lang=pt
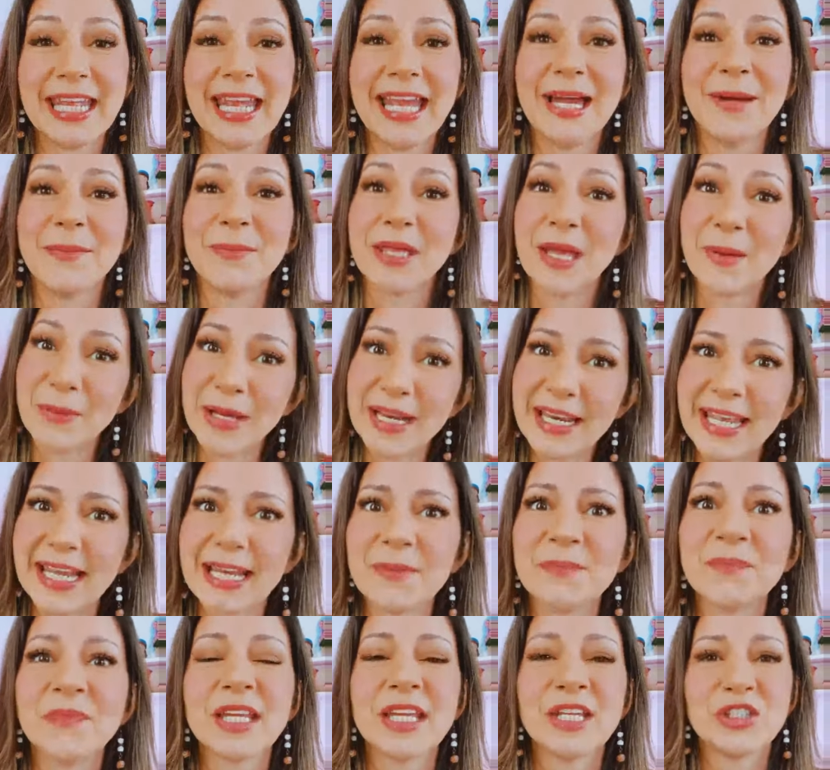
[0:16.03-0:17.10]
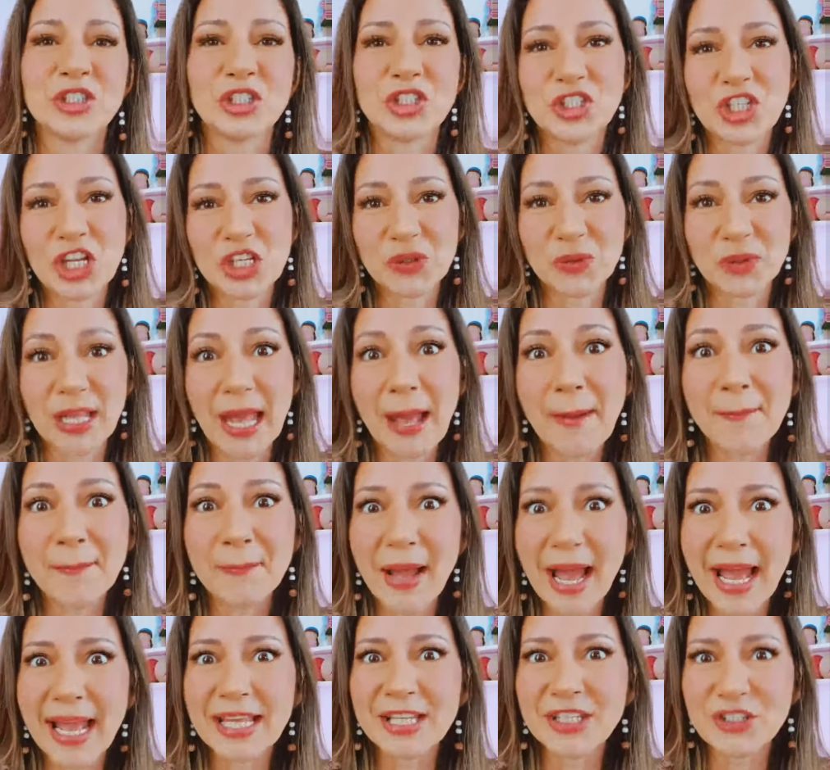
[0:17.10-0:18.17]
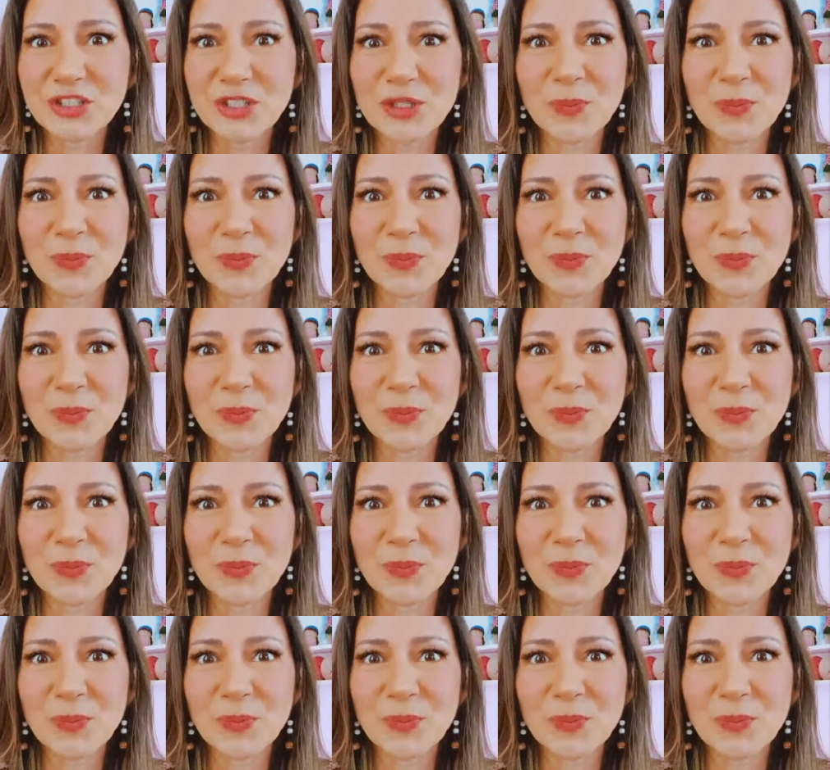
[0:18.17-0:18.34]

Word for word: É a minha maneira de te ajudar mais